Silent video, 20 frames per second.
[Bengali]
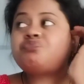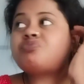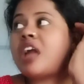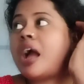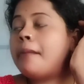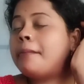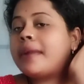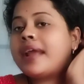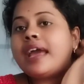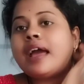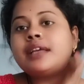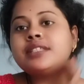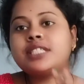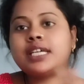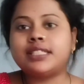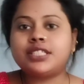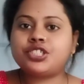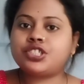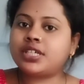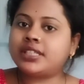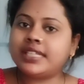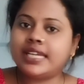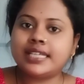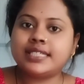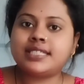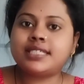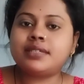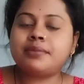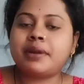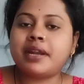আমরা যাদের সাথে
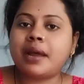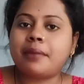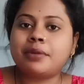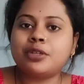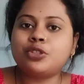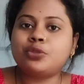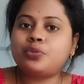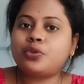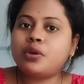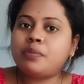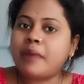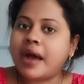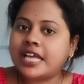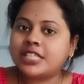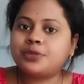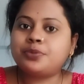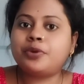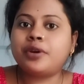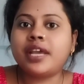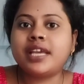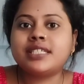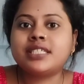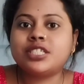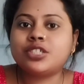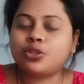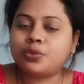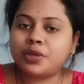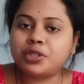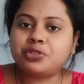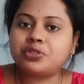এসছি মানে আমরা তো পুরো বাস ভরে এসছি
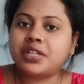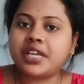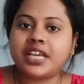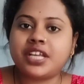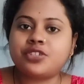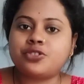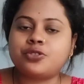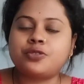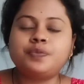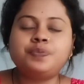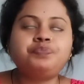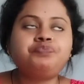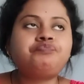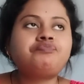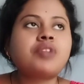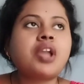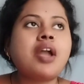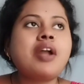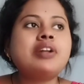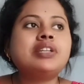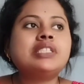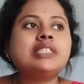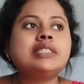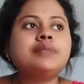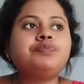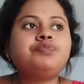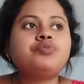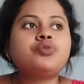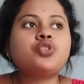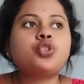তোমরা তো দেখেছো
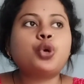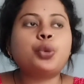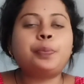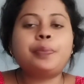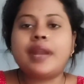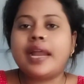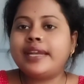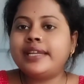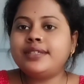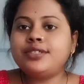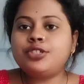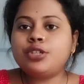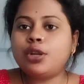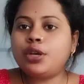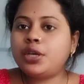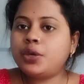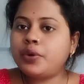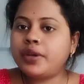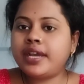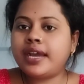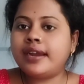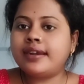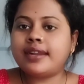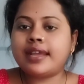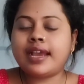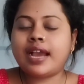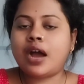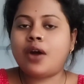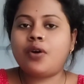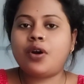তো প্ল্যানিং ছিল কি
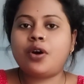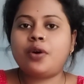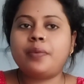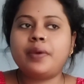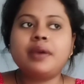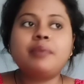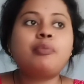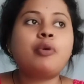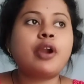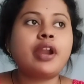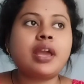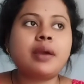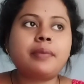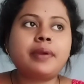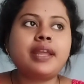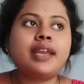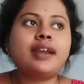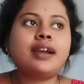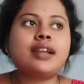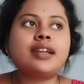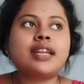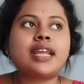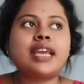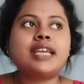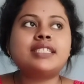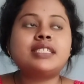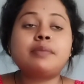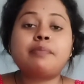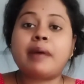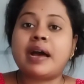ওইখানটায় খাওয়া হবে পরে আবার এখানটায়
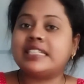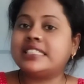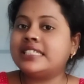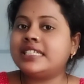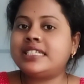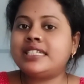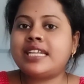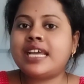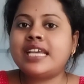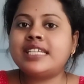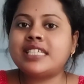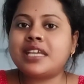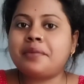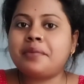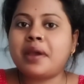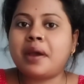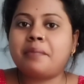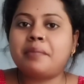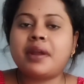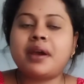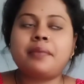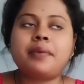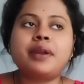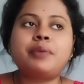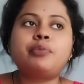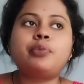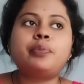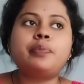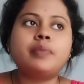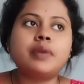এসে বাজেটটা হিসাবে আমরা আবার
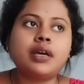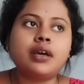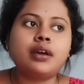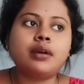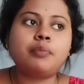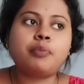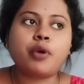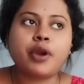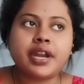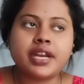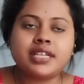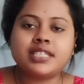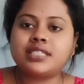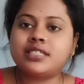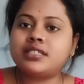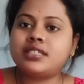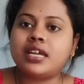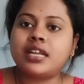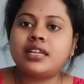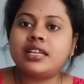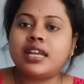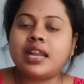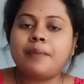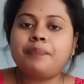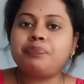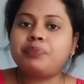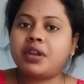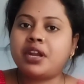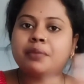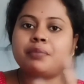পরে ডিসিশন নিলাম
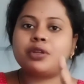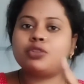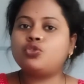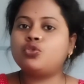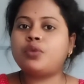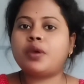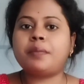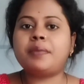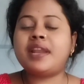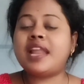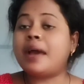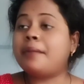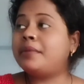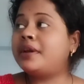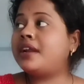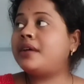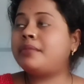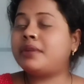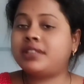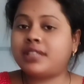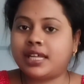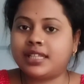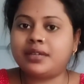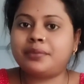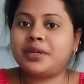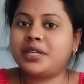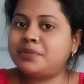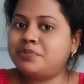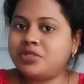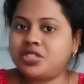মানে আমরা দু ফ্যামিলি আমি আর আমার দাদা
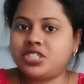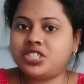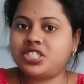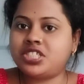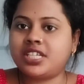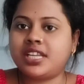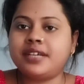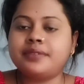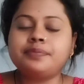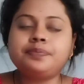মানে পিসির ছেলে